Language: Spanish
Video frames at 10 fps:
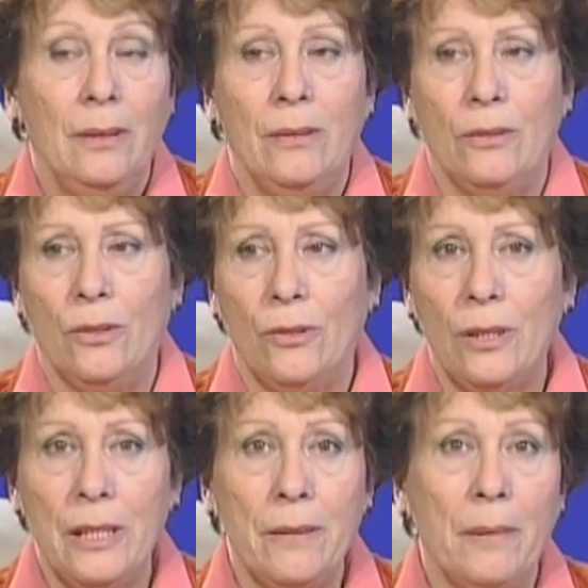Nosotros
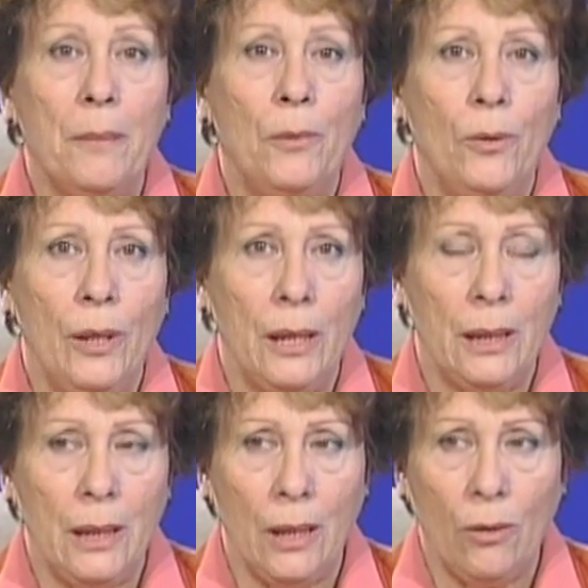le llevamos
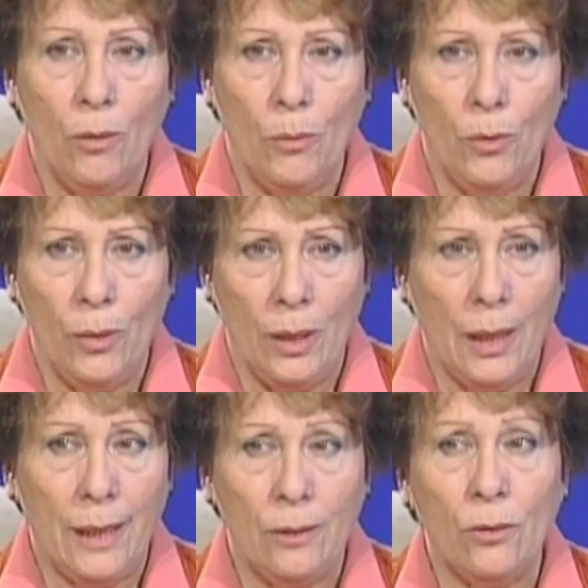este, como
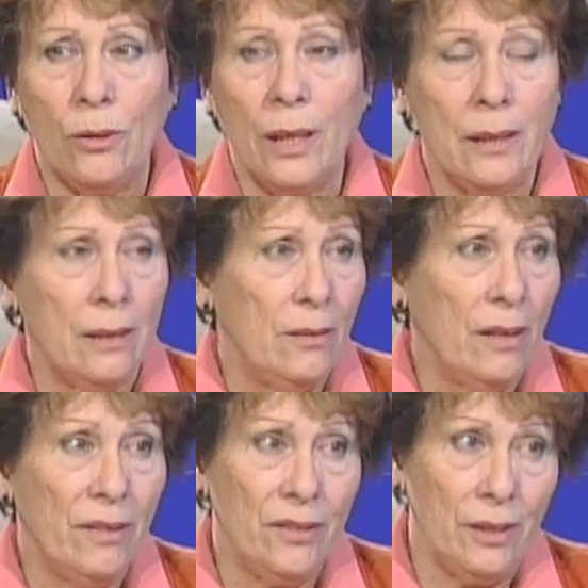la historia de
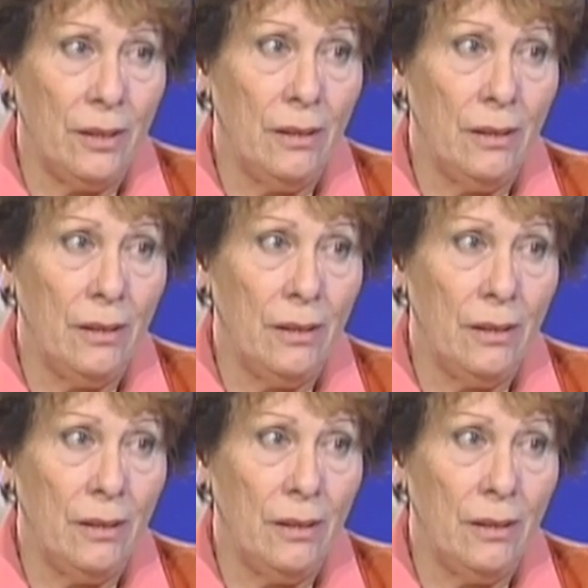Dorothy.